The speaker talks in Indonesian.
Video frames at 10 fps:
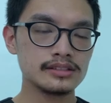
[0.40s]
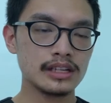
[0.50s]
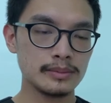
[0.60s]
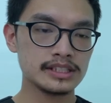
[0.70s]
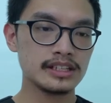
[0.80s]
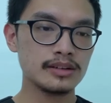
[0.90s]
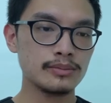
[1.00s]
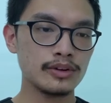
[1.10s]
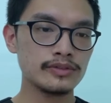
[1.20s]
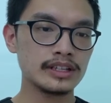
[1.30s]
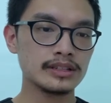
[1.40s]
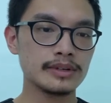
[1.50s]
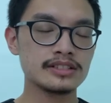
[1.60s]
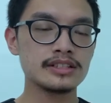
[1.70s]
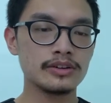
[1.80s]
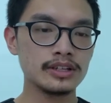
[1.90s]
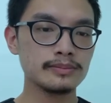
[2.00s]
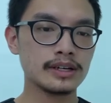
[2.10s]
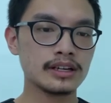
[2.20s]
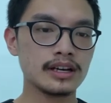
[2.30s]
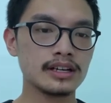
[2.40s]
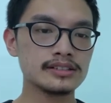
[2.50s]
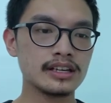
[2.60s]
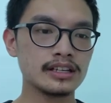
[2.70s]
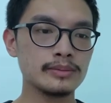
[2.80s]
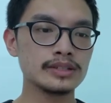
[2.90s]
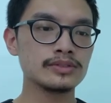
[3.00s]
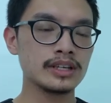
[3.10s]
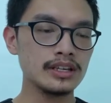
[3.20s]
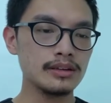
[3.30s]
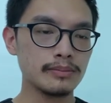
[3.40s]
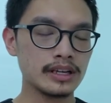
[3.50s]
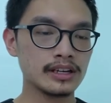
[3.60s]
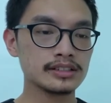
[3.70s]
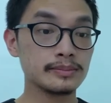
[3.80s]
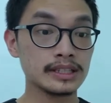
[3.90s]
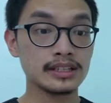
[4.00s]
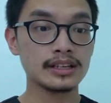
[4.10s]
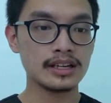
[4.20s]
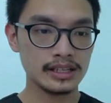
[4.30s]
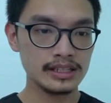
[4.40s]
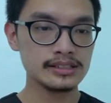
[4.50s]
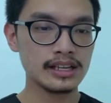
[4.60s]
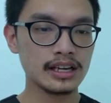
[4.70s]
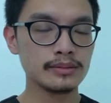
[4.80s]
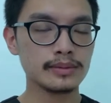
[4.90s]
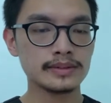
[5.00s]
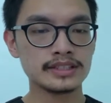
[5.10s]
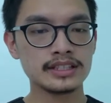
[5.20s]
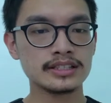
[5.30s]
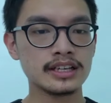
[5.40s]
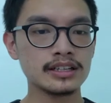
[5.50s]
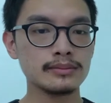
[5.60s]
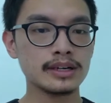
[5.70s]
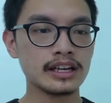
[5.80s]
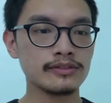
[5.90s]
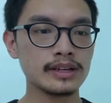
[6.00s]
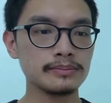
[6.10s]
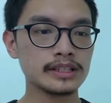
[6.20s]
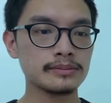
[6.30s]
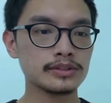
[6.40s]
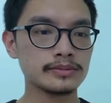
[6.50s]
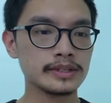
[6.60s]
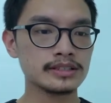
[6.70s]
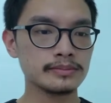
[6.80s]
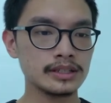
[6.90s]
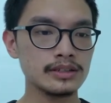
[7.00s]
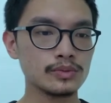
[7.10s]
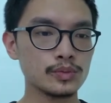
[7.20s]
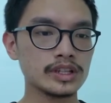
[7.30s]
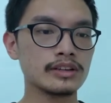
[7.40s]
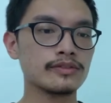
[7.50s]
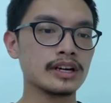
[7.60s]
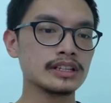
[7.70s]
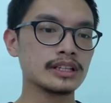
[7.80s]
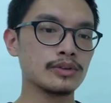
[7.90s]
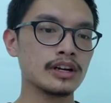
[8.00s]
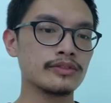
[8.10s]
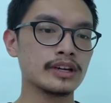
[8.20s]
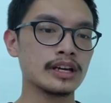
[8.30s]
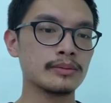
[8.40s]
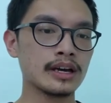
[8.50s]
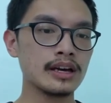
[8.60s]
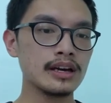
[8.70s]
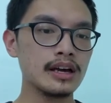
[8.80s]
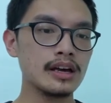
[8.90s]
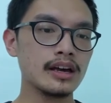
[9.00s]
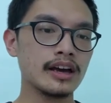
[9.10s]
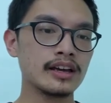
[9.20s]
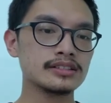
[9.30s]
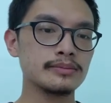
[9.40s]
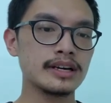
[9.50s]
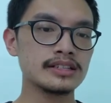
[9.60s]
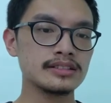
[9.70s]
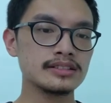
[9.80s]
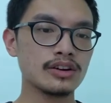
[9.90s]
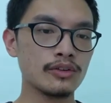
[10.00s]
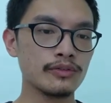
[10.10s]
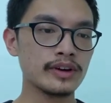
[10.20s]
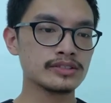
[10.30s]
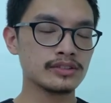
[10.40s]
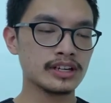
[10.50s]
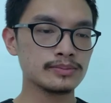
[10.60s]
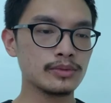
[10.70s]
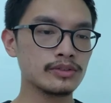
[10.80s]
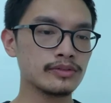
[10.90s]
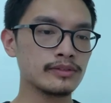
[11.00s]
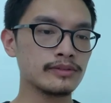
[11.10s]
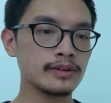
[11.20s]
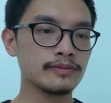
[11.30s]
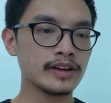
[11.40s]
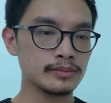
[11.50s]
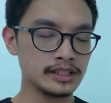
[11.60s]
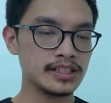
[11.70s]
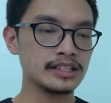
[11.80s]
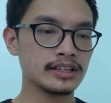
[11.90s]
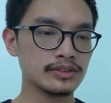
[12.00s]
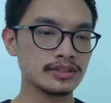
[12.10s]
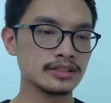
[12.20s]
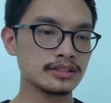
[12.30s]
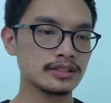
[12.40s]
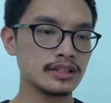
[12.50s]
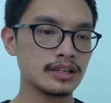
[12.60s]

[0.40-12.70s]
Selamat siang, Prof. dan teman sejawat. Perkenalkan, saya Adi Basuki. Pada kesempatan kali ini, saya akan mempresentasikan mengenai flap temporal measurement with infrared thermographic camera as the basis of vascularized bone free flap viability diagnosis.